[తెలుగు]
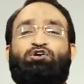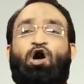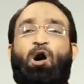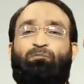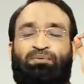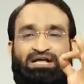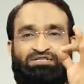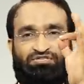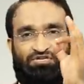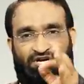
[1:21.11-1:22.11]
టాప్
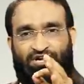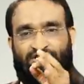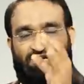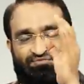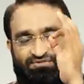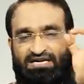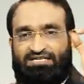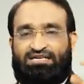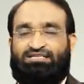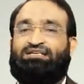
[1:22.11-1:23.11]
టెన్ సీక్రెట్స్ ఆఫ్
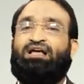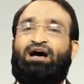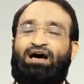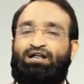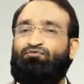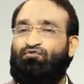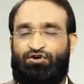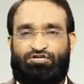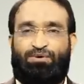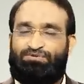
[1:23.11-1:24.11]
సక్సెస్ అనే
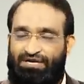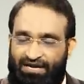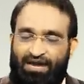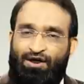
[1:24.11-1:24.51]
వర్క్షాప్స్ని